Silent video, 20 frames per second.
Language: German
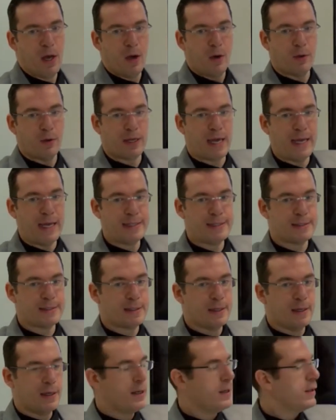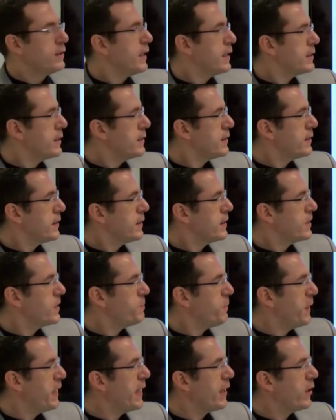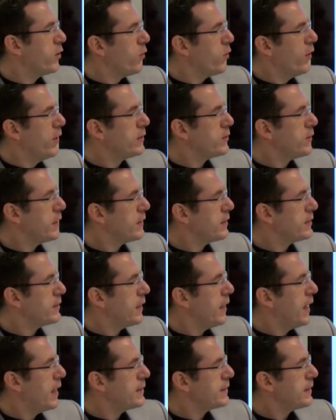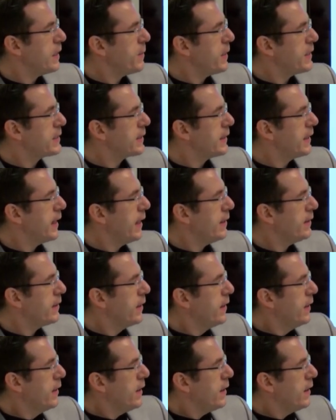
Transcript: Und rechts das ist ein Spinning Girl, so hat es der Lars damals genannt.